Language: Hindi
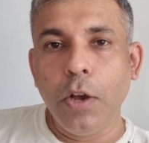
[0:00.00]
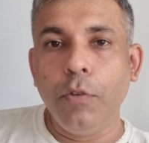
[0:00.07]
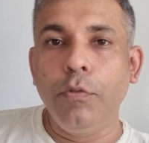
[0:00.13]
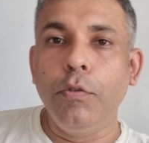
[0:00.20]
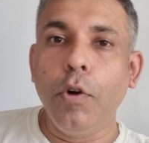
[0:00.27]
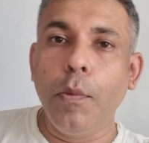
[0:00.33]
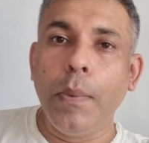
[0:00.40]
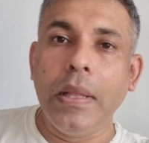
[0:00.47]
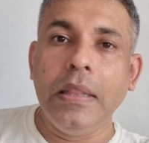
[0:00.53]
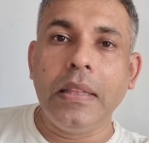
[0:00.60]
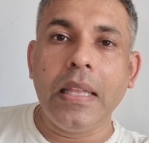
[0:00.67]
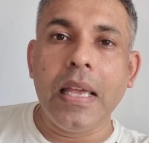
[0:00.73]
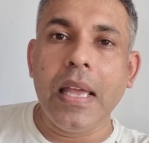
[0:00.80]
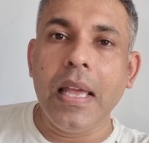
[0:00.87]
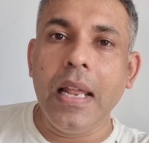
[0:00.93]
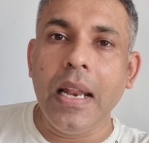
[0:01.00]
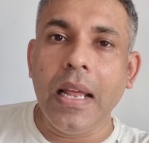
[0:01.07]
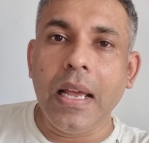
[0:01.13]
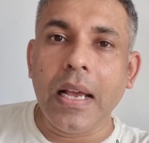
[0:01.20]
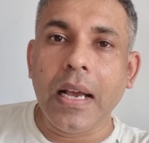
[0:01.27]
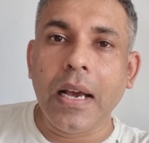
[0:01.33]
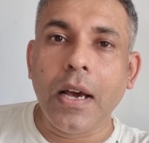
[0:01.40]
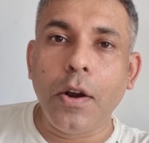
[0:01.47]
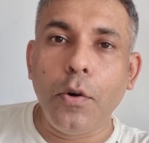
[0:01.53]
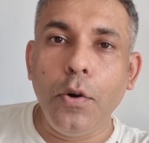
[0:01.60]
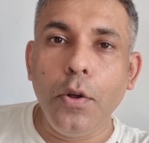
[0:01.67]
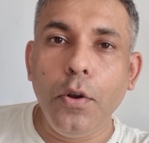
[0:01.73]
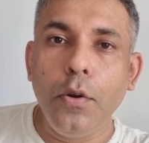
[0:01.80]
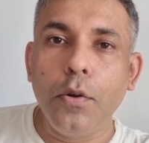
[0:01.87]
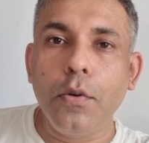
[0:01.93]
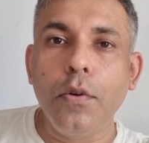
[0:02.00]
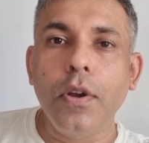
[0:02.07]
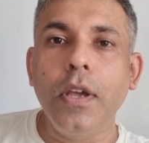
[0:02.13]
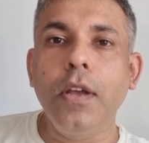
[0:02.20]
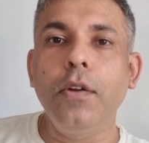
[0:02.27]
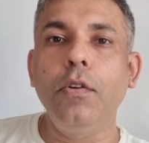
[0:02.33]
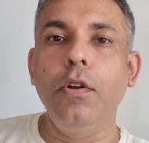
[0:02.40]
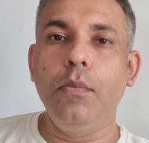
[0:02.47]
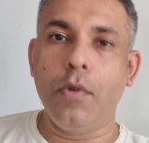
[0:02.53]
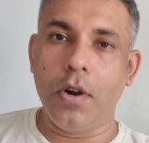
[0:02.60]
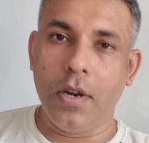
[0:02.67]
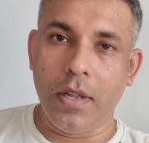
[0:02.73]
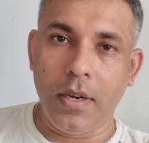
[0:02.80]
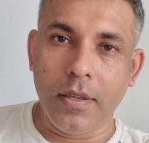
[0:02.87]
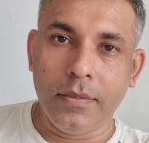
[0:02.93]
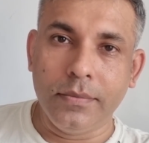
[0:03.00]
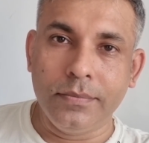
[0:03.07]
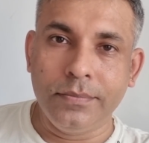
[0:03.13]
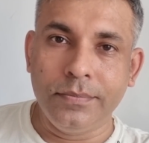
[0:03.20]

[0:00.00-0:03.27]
वो बनते हैं करोड़ों लोगों के रोल मॉडल